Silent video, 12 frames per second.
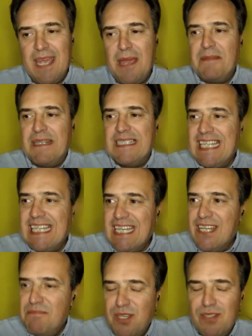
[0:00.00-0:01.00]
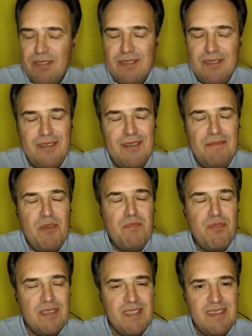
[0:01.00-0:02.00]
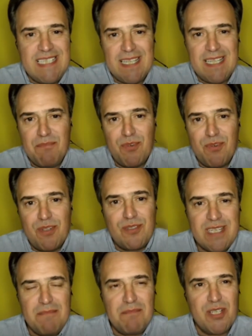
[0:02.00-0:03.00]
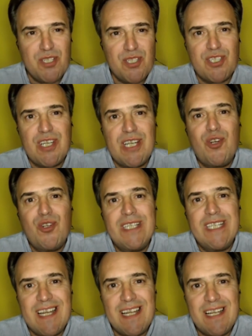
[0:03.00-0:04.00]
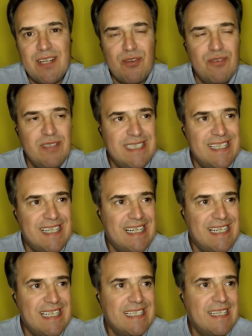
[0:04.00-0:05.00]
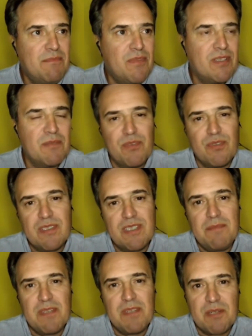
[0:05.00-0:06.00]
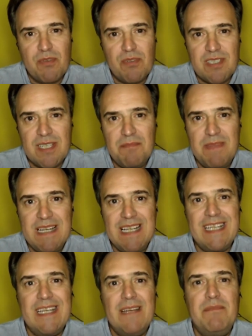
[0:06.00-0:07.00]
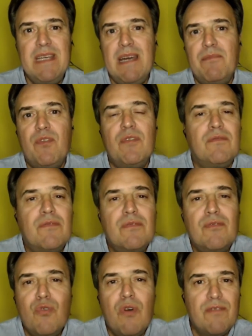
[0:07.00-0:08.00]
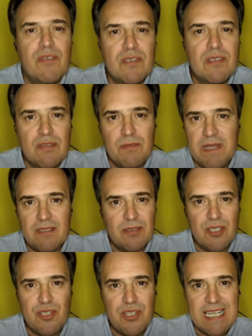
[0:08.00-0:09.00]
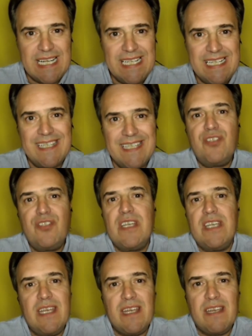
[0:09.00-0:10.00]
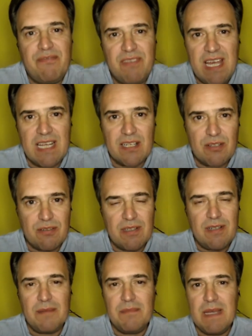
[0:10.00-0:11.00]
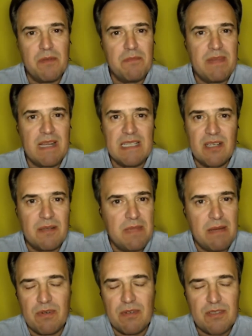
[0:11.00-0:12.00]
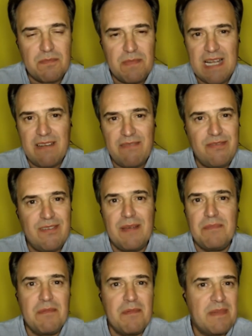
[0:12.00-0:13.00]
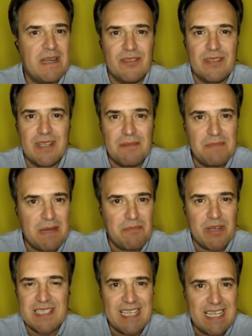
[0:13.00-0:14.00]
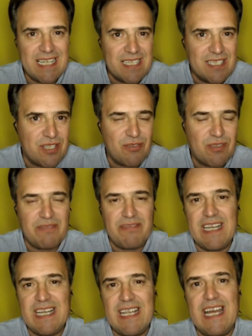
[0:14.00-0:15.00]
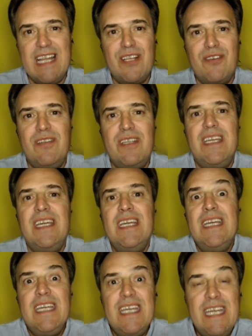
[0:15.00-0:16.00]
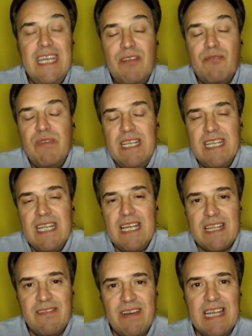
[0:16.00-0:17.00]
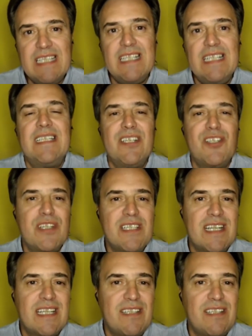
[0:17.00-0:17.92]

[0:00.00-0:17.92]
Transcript: Eh, ma sai, il mio, il mio, punto di vista è molto semplice, cerco di raccontare nel modo più semplice possibile che abbiamo un nuovo strumento digitale che ci è a fianco, no? abbiamo imparato che abbiamo uno smartphone, abbiamo imparato che abbiamo Excel che ci aiuta a fare i calcoli e quindi è arrivata l'intelligenza